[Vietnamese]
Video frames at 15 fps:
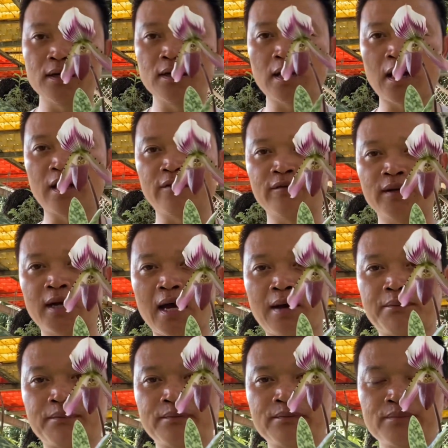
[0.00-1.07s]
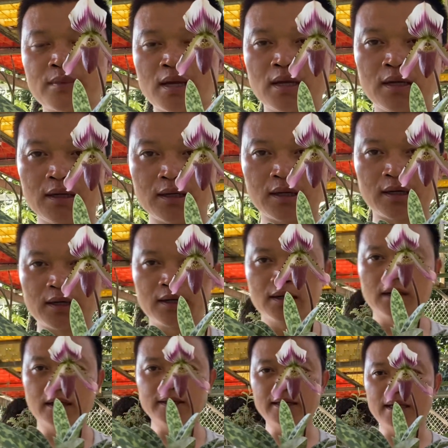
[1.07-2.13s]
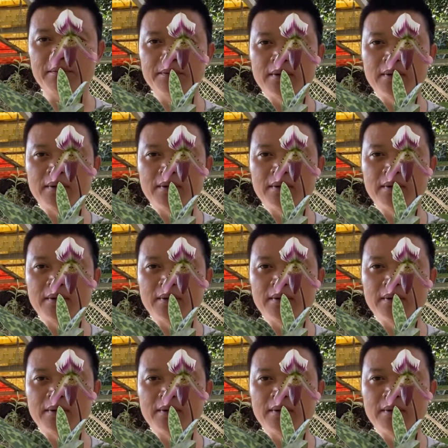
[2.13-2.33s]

Hải Vân Nam anh chị em